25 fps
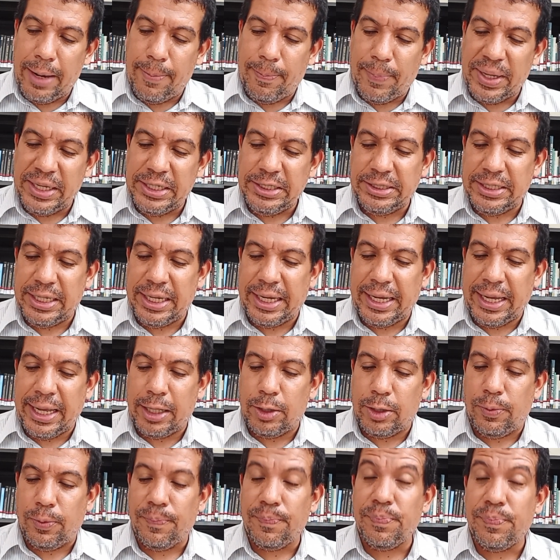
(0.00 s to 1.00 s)
país
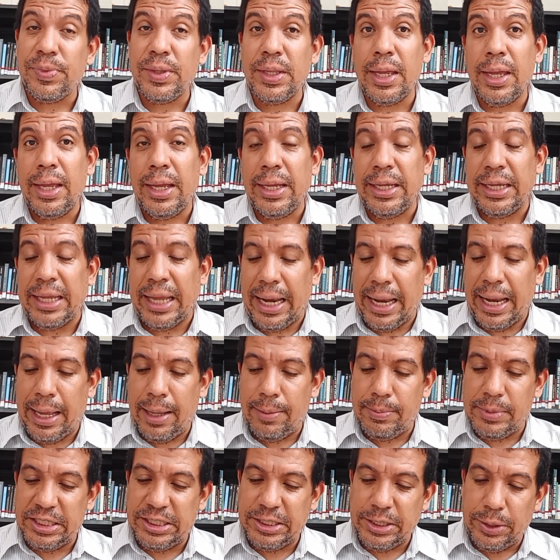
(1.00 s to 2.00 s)
lejano y Alá
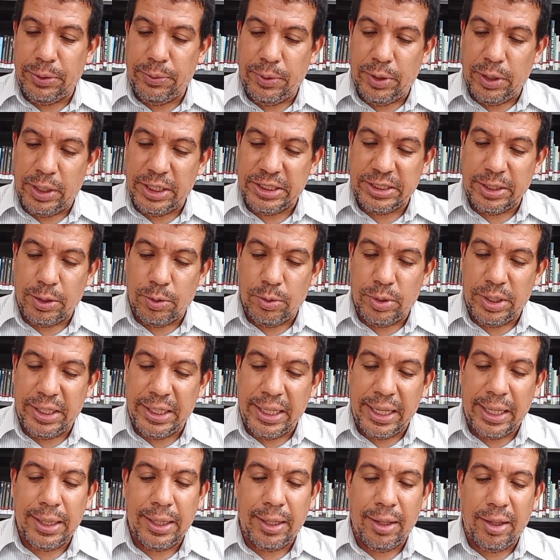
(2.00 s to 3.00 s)
me escribió la
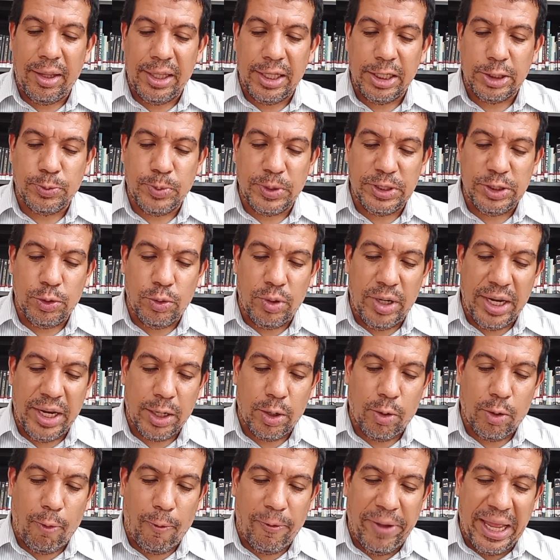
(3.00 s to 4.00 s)
seguridad y después de un
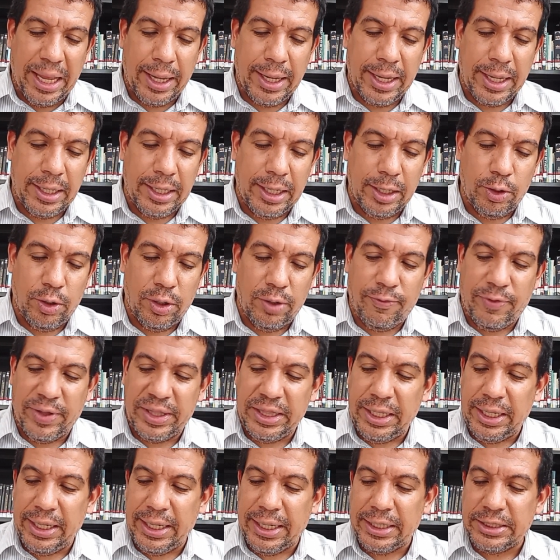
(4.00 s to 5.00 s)
largo viaje lleno de
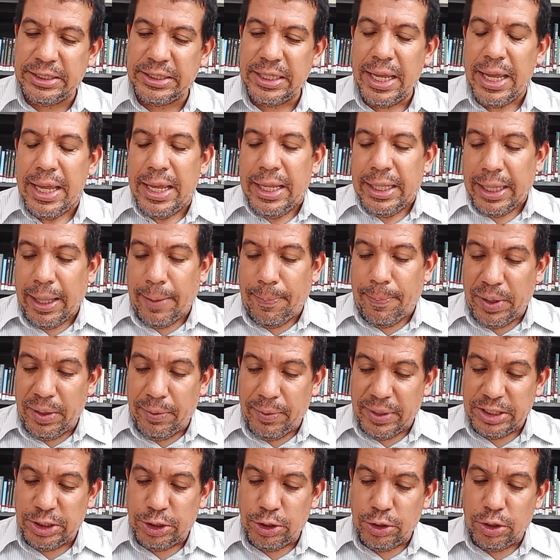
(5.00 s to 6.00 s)
fatigas, de
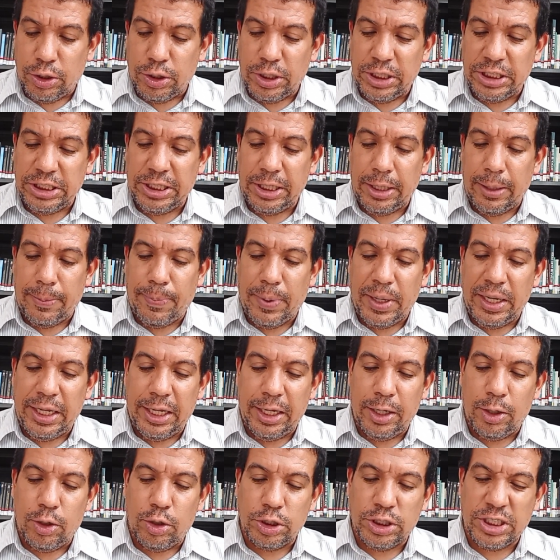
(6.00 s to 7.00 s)
privaciones y de
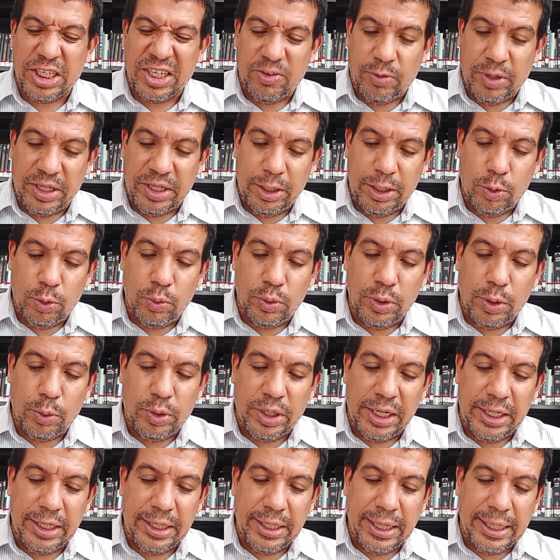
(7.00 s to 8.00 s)
peligros que no hay ninguna
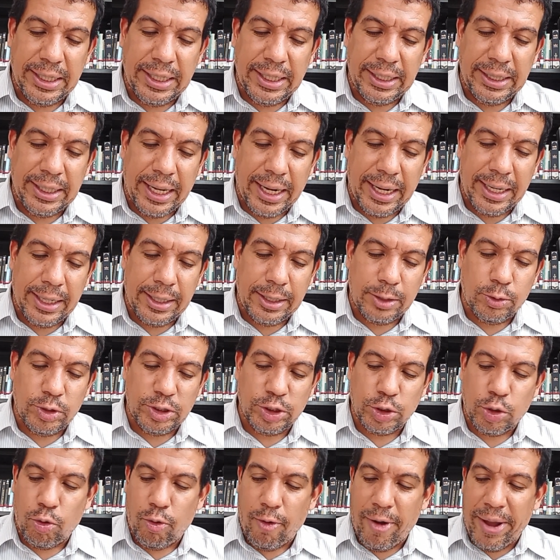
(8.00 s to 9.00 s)
utilidad en narrar a
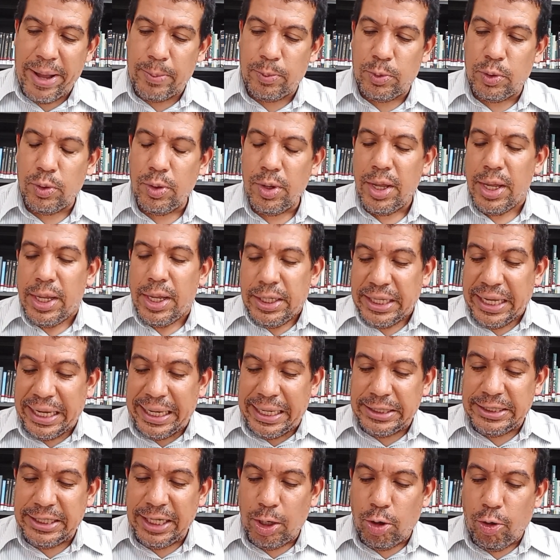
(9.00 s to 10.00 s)
nuestro amo, llegué
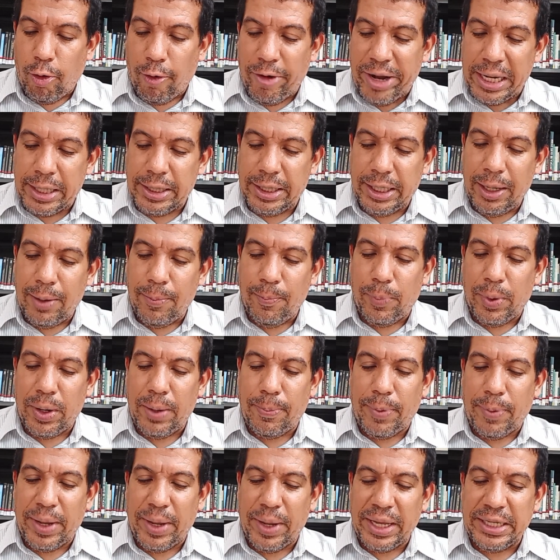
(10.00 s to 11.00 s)
sin contratiempo al
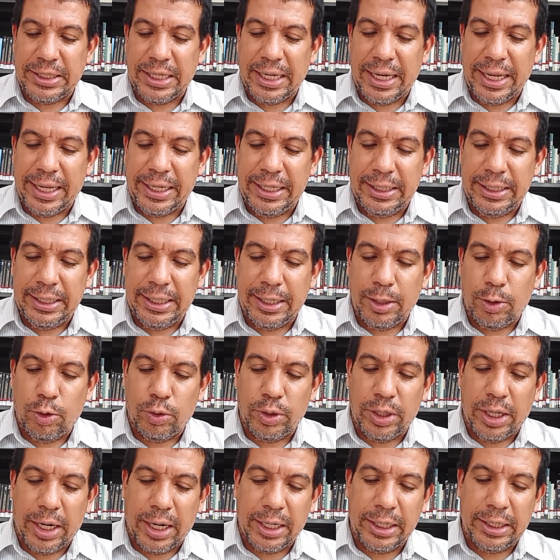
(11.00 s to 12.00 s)
país de la India
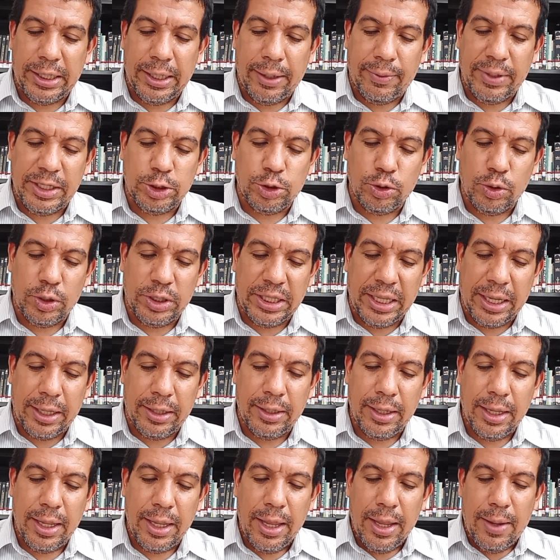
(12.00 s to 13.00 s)
donde reinaba el
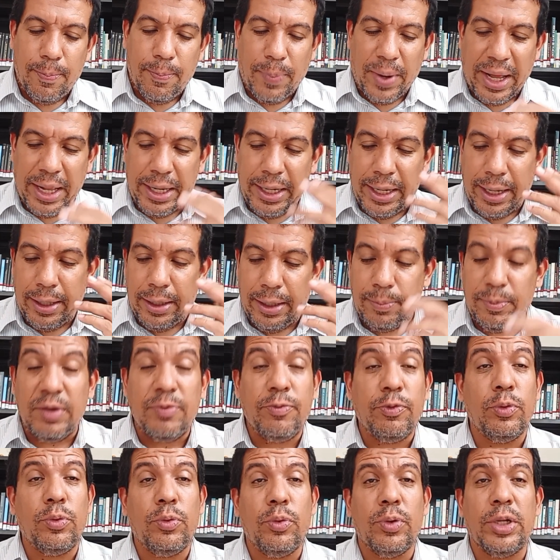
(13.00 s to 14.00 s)
sultán, padre de mi
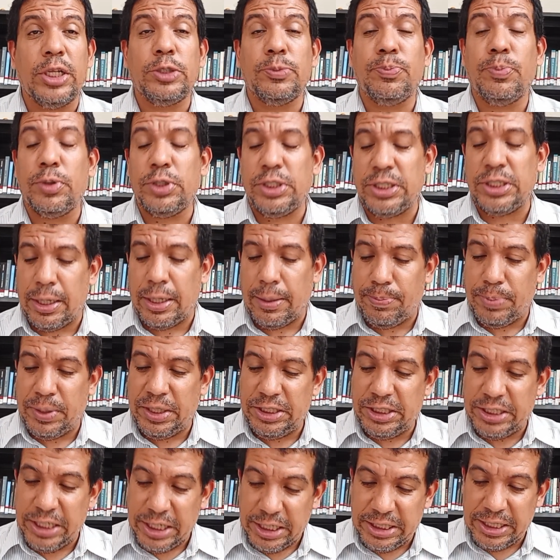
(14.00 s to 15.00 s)
futura esposa, la
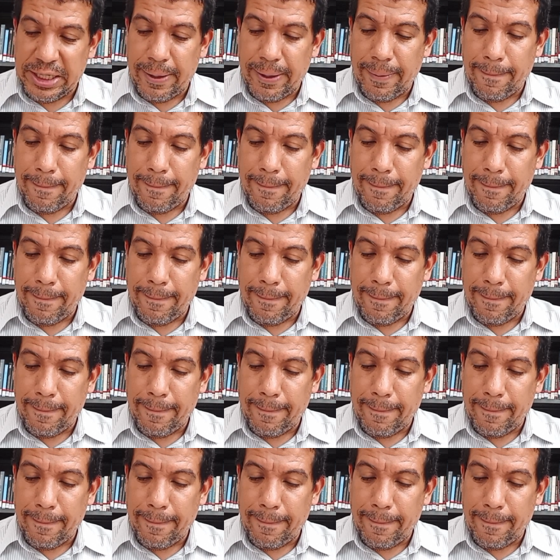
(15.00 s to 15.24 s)
princesa.